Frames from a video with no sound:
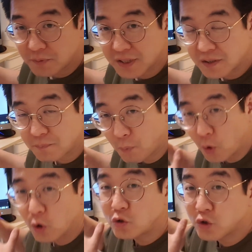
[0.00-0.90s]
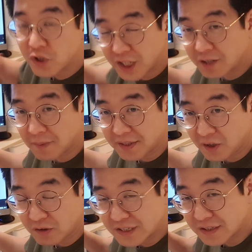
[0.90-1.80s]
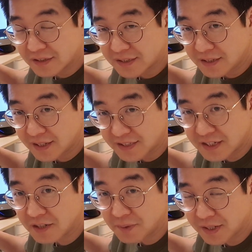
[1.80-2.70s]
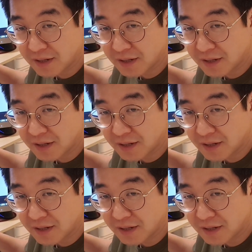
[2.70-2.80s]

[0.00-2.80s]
이거는 보여주는 기능만 돼요 저, 이렇게 저렴한